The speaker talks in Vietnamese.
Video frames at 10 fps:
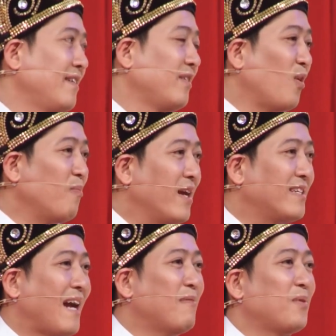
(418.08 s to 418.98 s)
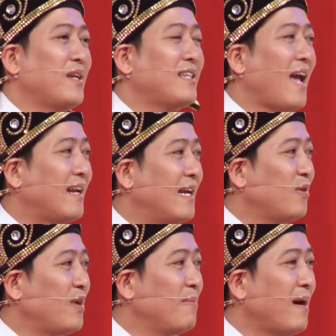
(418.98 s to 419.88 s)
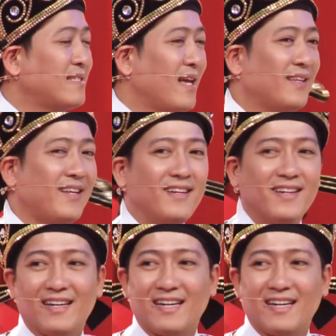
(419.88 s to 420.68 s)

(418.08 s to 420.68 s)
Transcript: chuẩn bị sẵn một chiếc xe để tôi đi Buster chích ngừa